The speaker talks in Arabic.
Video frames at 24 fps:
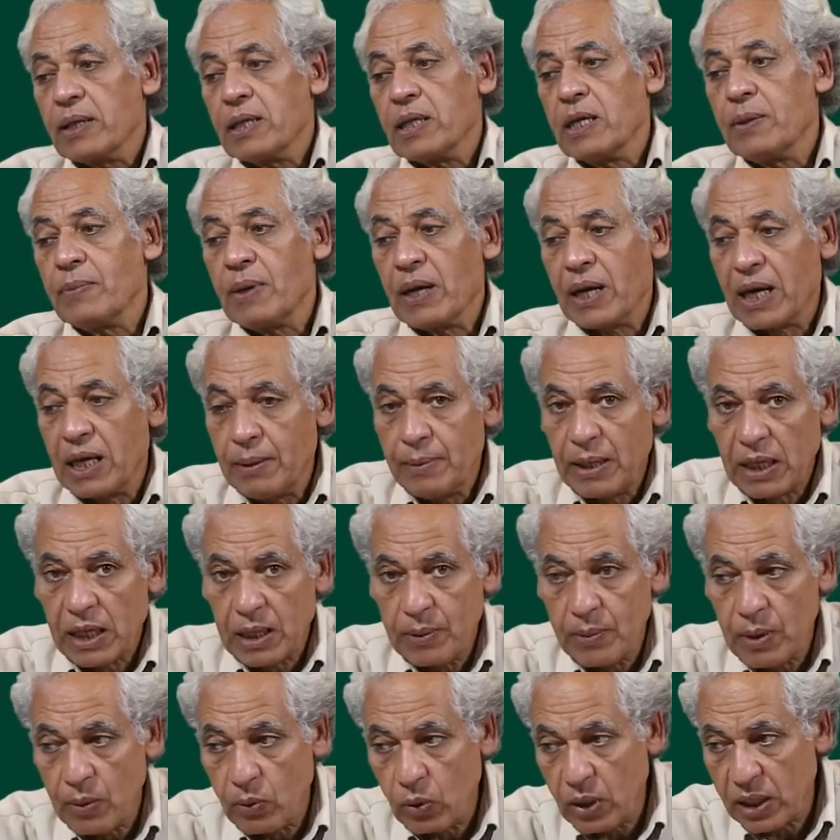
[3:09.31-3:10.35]
يبقى خلي بالك
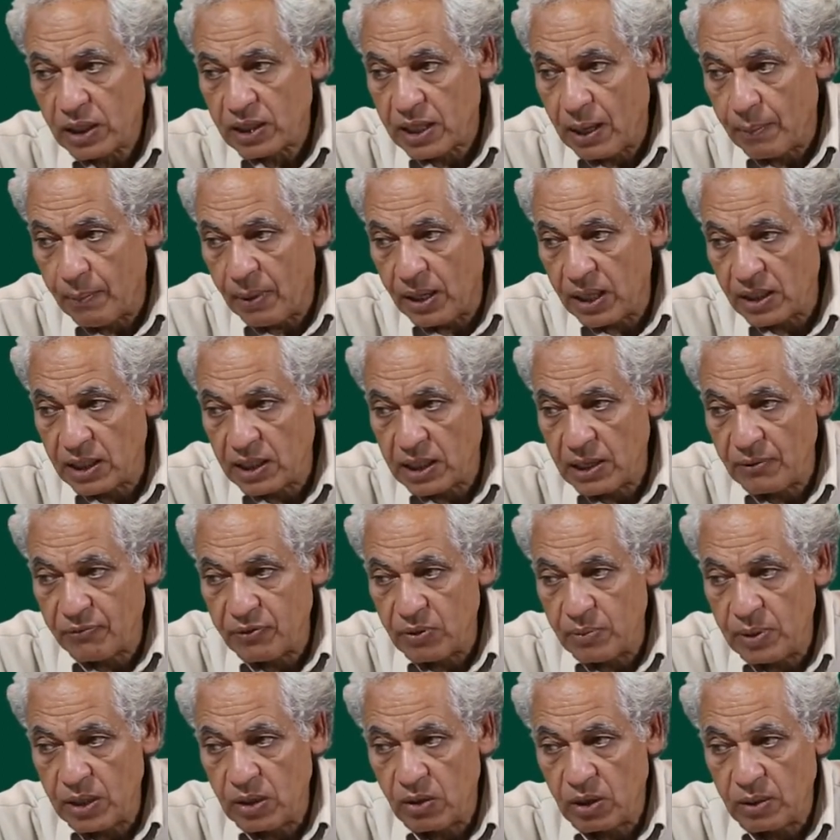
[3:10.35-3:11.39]
لما بيقول لك تم الاكتتاب
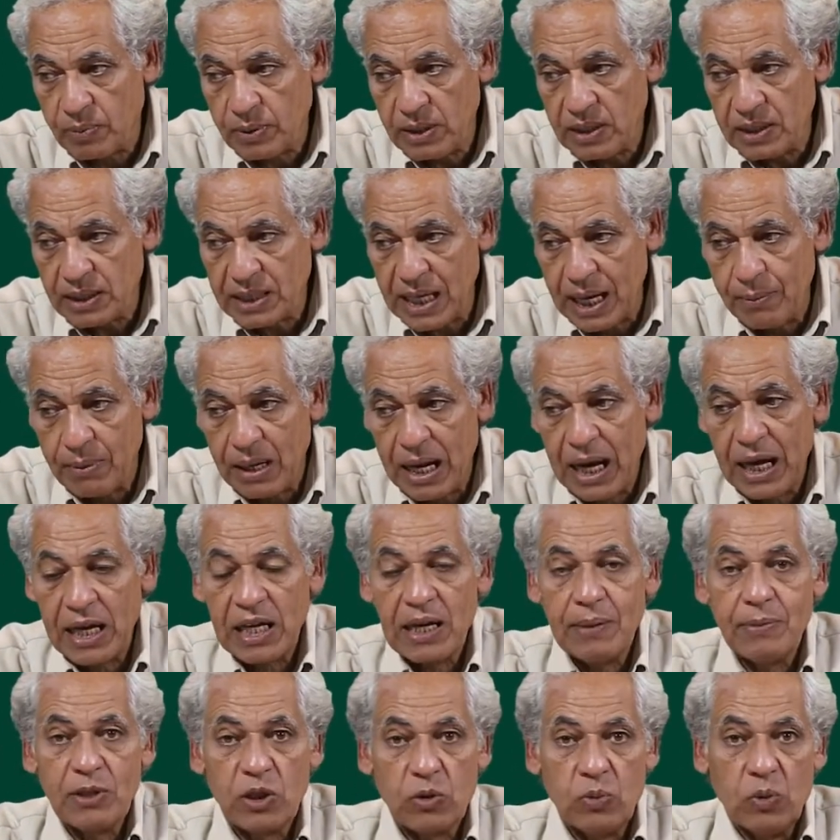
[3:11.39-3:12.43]
في 140 سهم لا
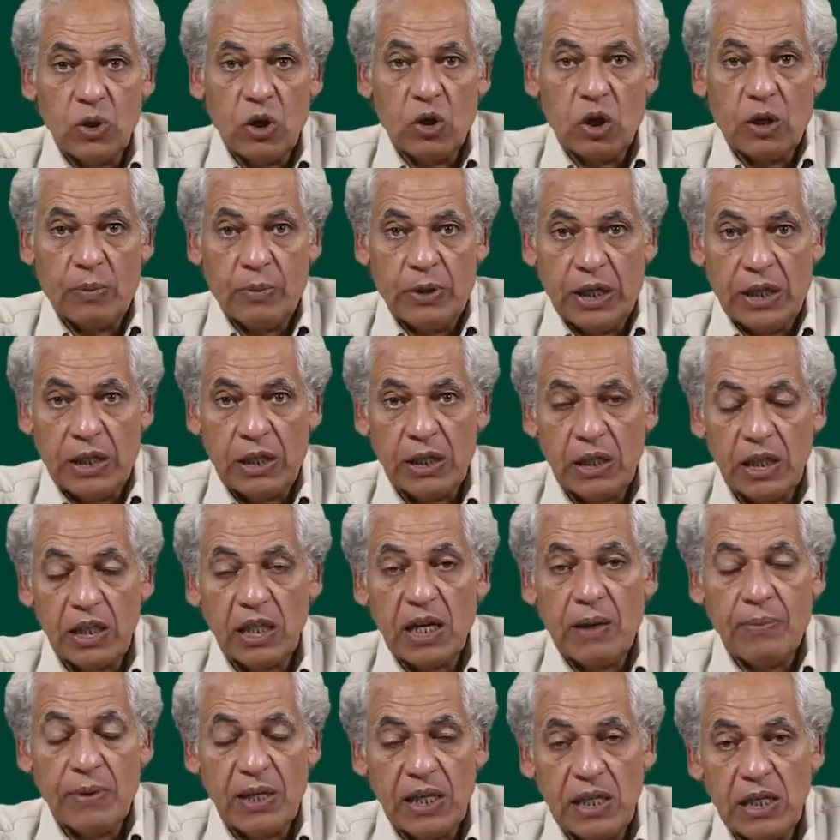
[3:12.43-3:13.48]
هي مش 140
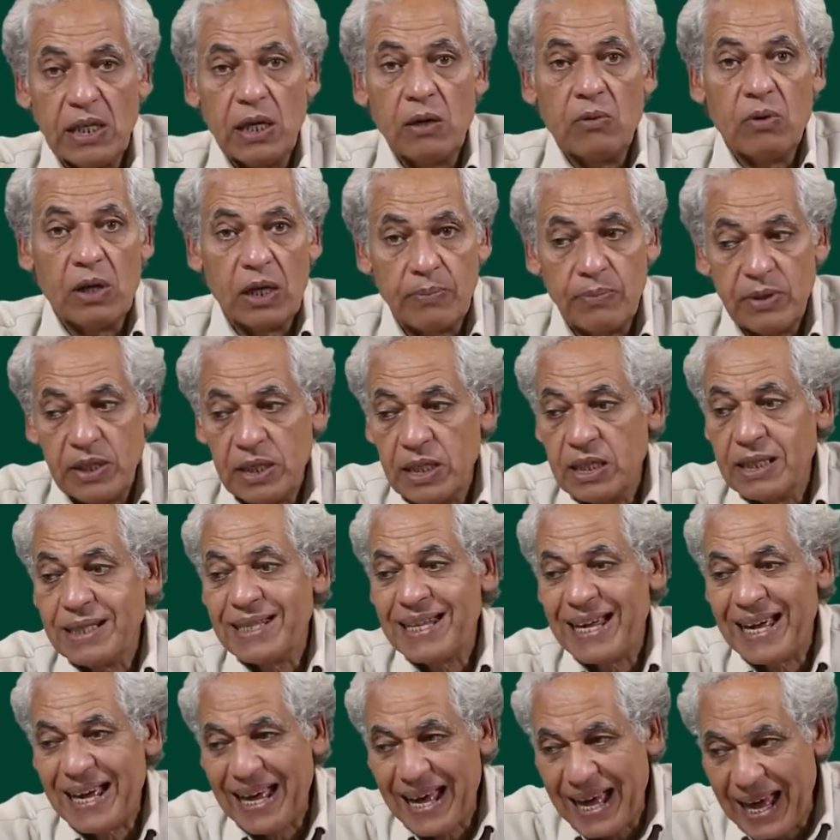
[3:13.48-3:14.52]
هي
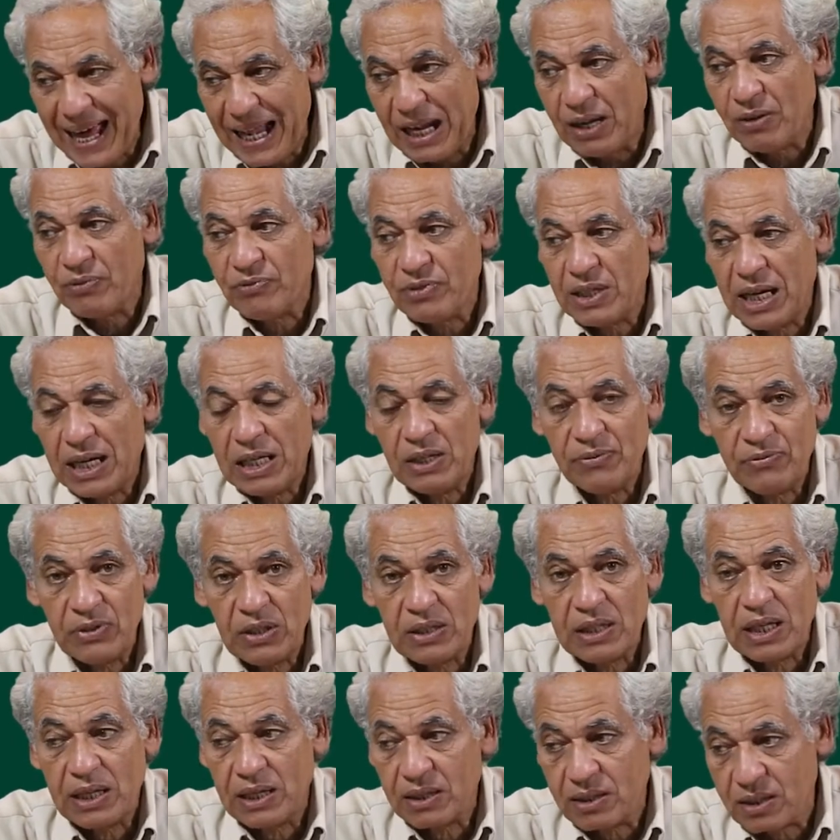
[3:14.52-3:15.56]
140 ألف يعني في
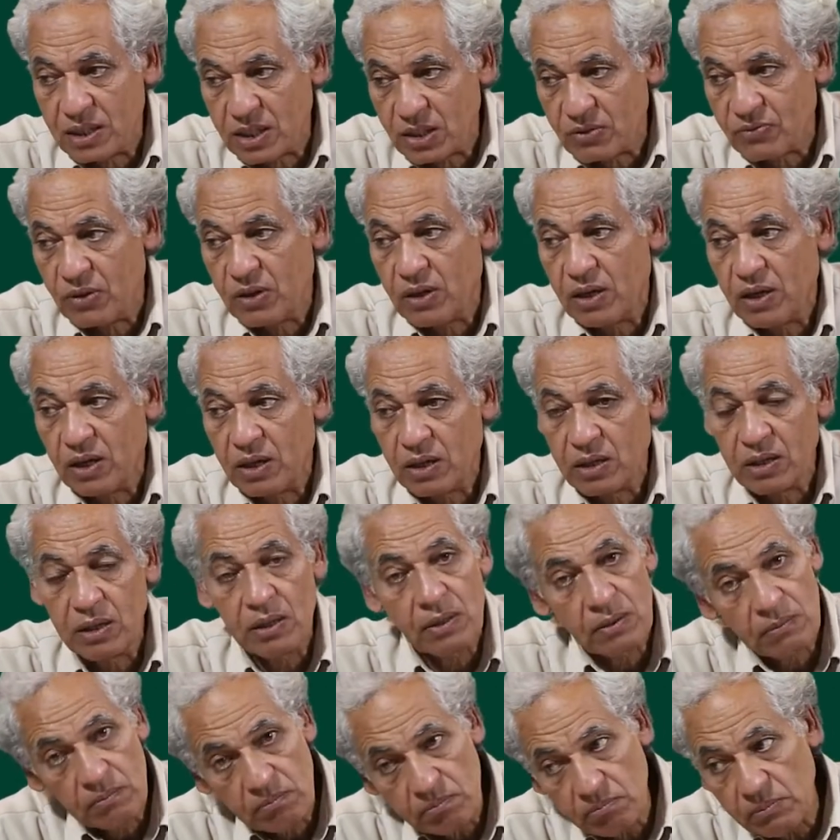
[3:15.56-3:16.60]
ثلاث أصفار
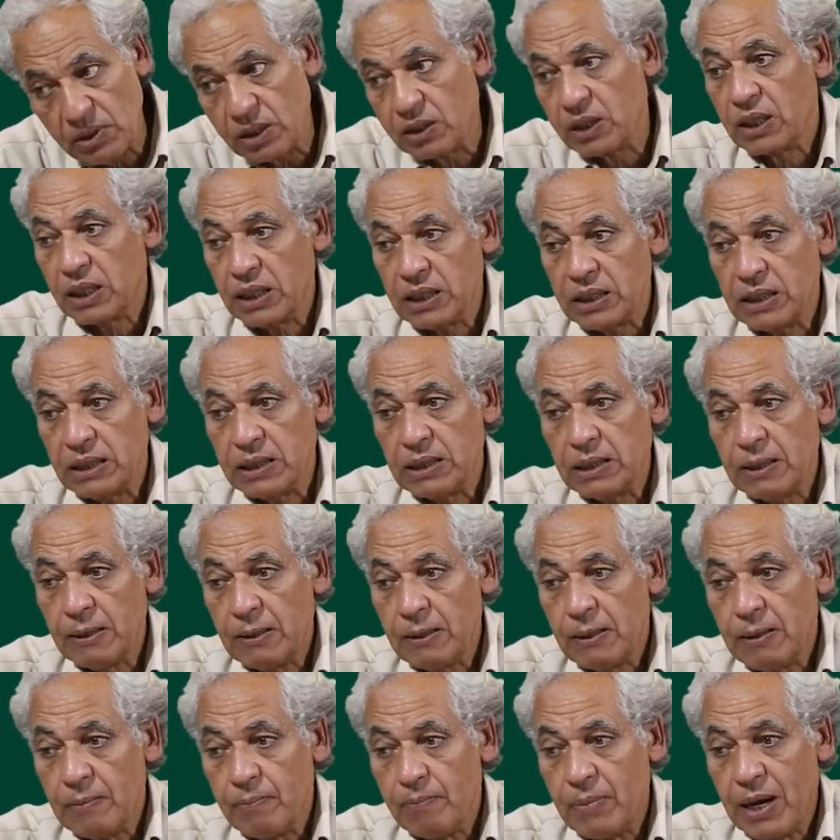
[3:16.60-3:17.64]
من التكليم
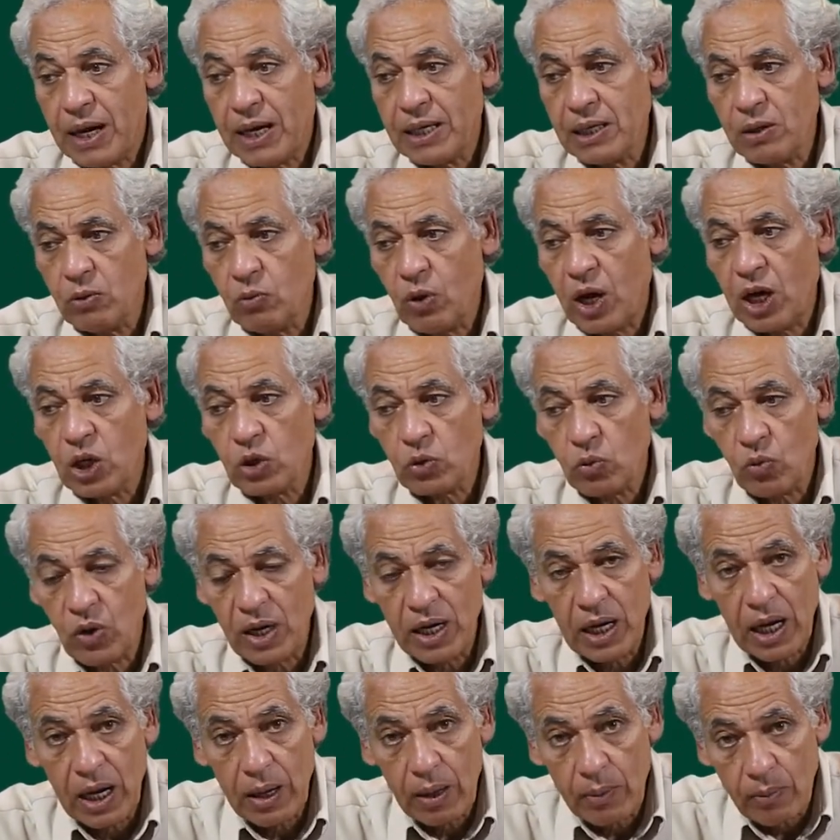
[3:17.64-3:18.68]
معايا
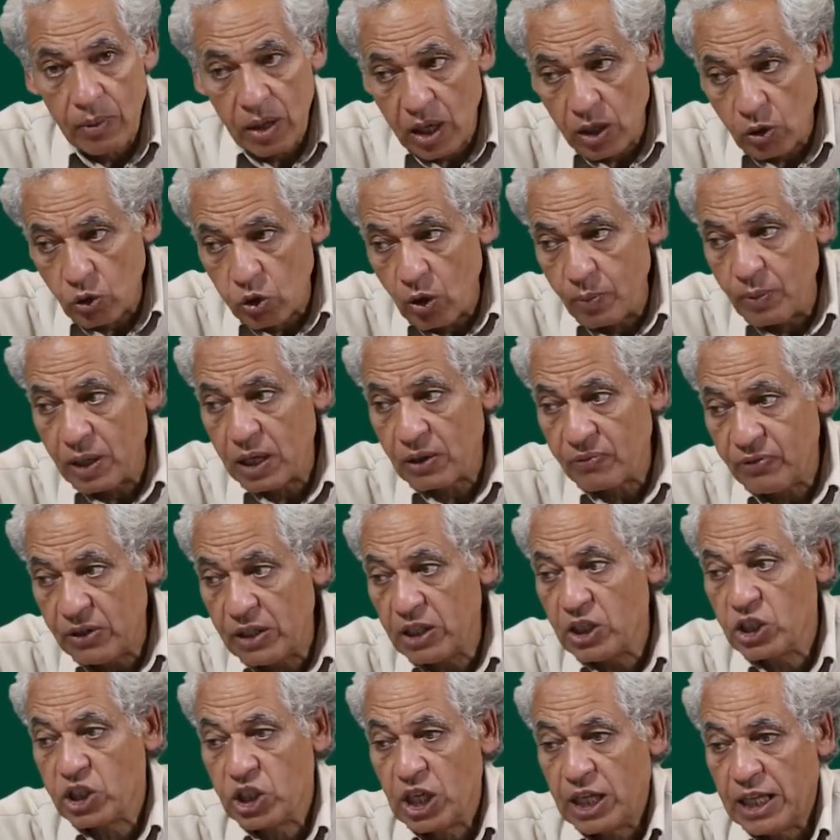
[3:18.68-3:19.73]
وأنا مرأتهم لك في
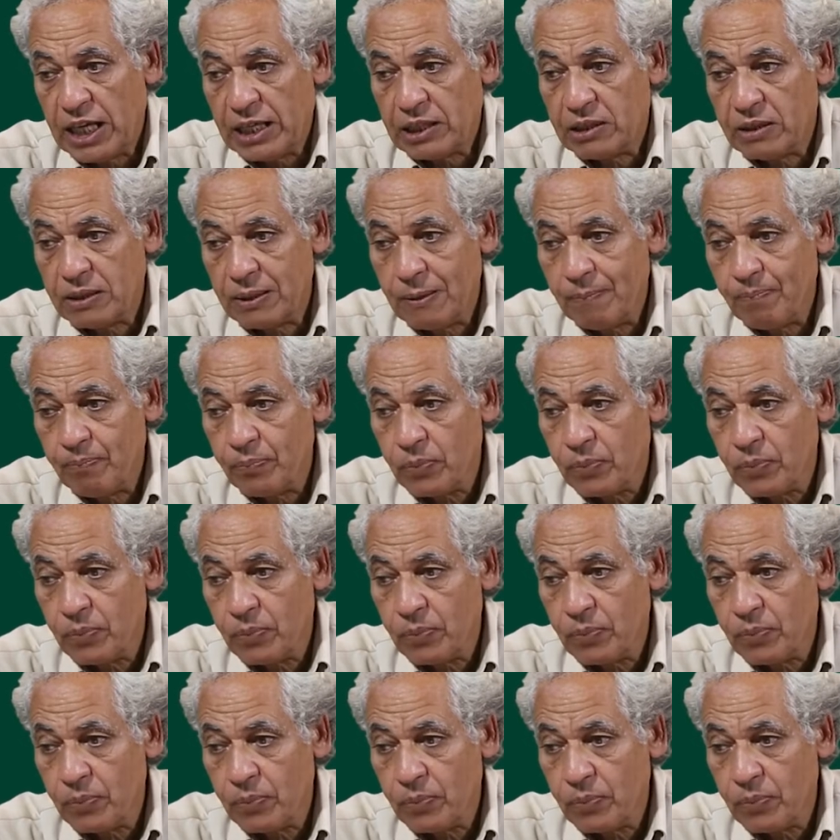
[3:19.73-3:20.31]
الإرشادات